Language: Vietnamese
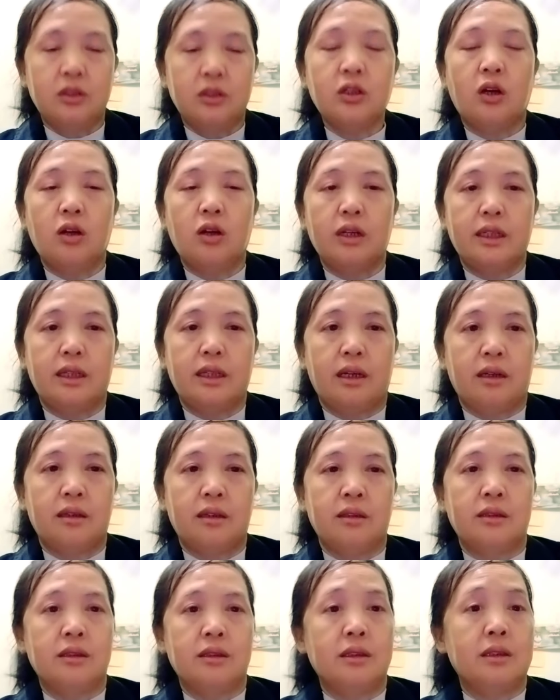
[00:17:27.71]
cho lên
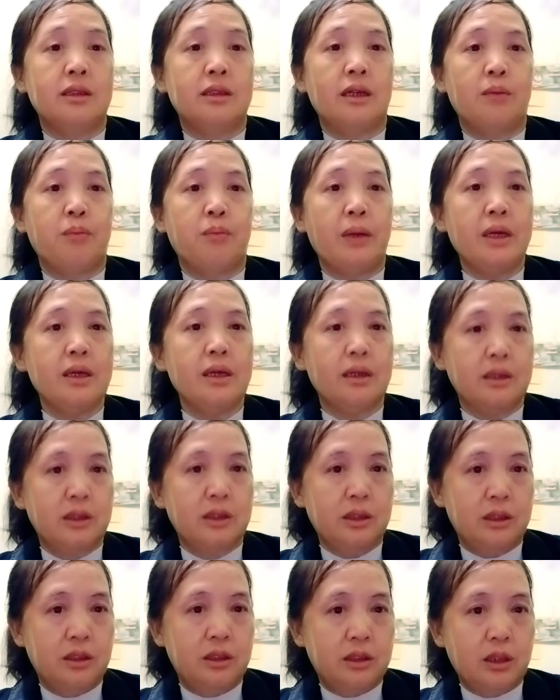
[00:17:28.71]
đợi chỉ bé dân
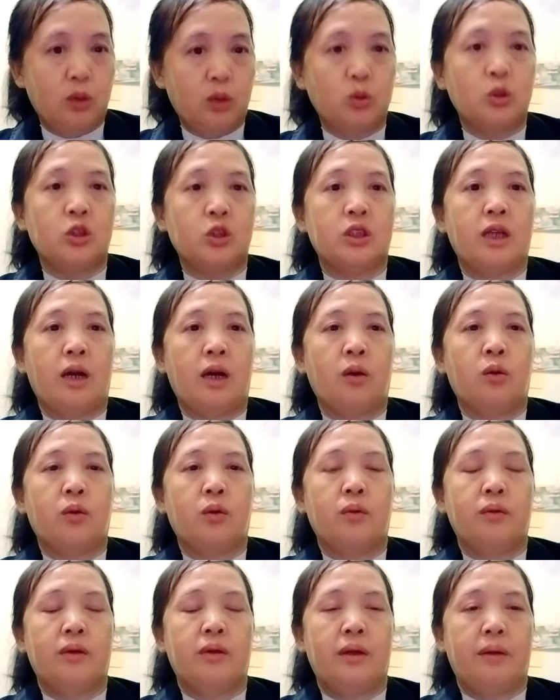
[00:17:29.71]
sầu chỉ tao